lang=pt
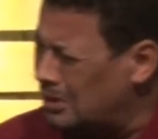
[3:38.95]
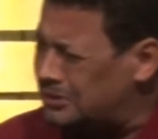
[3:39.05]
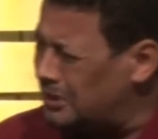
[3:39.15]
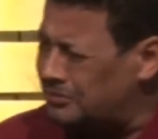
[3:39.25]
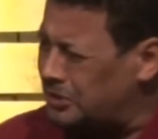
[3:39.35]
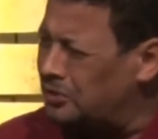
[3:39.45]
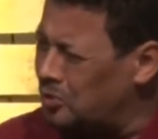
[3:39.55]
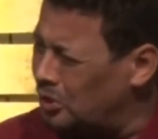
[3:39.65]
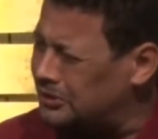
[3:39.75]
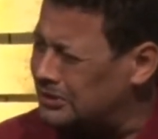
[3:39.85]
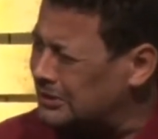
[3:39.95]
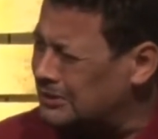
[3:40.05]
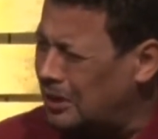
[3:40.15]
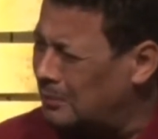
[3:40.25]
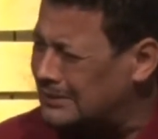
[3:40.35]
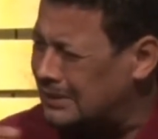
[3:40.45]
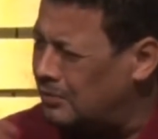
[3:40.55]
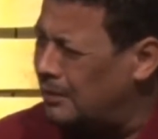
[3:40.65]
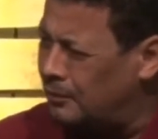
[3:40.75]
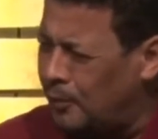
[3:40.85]
Eu sei que vocês não gostam disso, não,
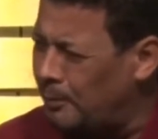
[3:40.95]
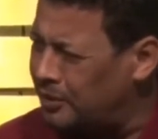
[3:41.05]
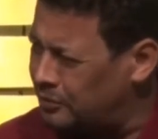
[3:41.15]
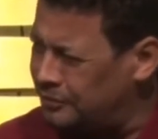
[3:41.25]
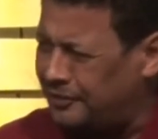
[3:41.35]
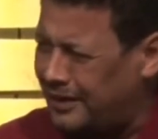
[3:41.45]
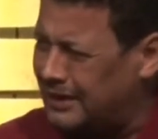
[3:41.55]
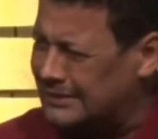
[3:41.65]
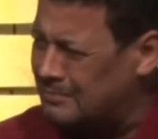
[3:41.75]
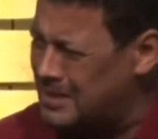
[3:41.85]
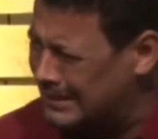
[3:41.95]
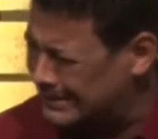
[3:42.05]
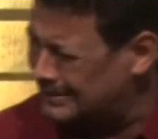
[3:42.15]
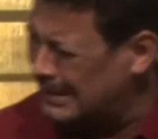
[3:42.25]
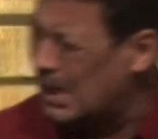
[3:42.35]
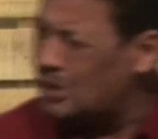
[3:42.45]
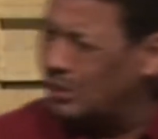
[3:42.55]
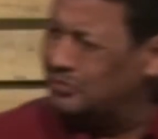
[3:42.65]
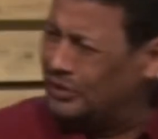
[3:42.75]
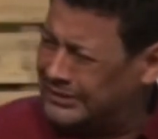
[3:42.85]
mas é um, um momento de fraqueza minha. Sabe?
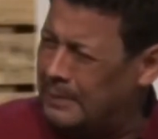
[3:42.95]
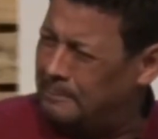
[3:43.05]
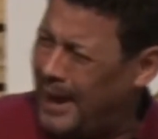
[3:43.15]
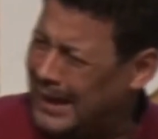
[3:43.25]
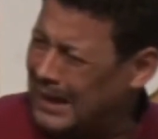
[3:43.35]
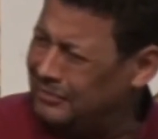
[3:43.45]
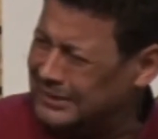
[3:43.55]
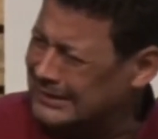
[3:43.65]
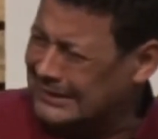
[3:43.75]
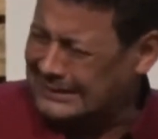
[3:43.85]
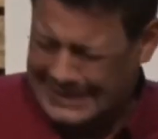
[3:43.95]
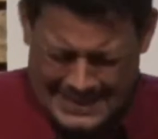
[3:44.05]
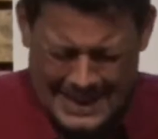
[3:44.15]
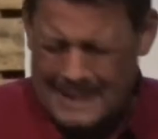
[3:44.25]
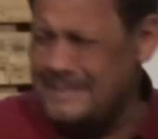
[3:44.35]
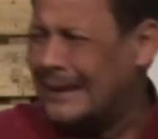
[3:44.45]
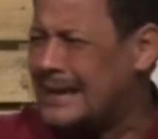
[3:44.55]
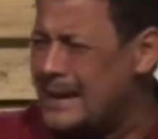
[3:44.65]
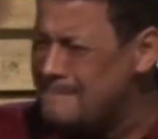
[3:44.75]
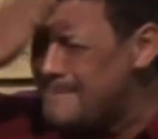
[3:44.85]
Quando você peca e você diz assim,
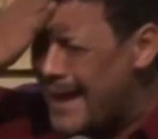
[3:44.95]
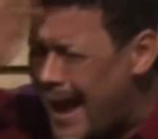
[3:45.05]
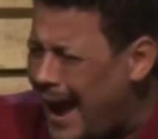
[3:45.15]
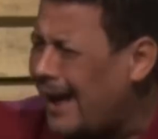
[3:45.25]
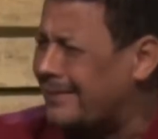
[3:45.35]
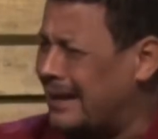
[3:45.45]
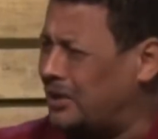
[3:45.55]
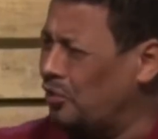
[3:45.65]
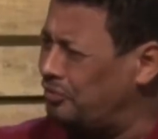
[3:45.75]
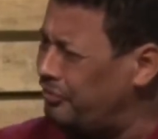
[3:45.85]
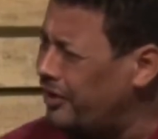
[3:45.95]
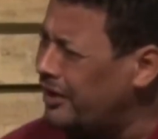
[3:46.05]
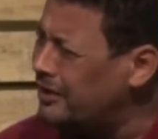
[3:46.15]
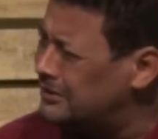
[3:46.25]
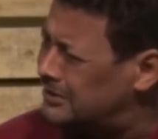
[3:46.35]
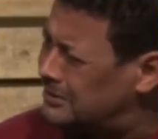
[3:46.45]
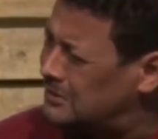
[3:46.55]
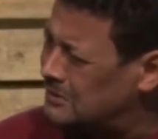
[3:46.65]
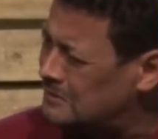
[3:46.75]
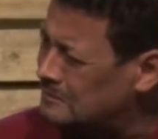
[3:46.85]
mas que merda que eu
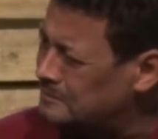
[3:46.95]
fiz.